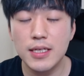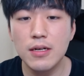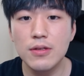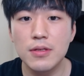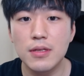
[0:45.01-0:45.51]

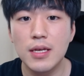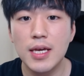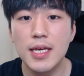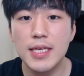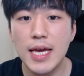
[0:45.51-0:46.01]
이런
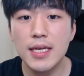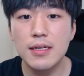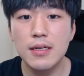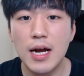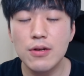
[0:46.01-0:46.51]

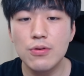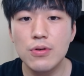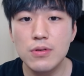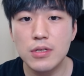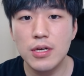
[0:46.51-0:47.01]
얘기를
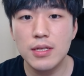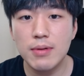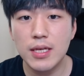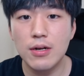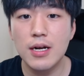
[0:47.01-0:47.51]
하려고
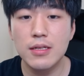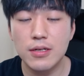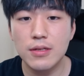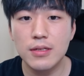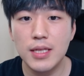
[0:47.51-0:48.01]
의원님한테 연락을
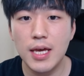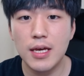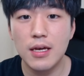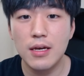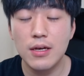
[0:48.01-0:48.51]
드렸는데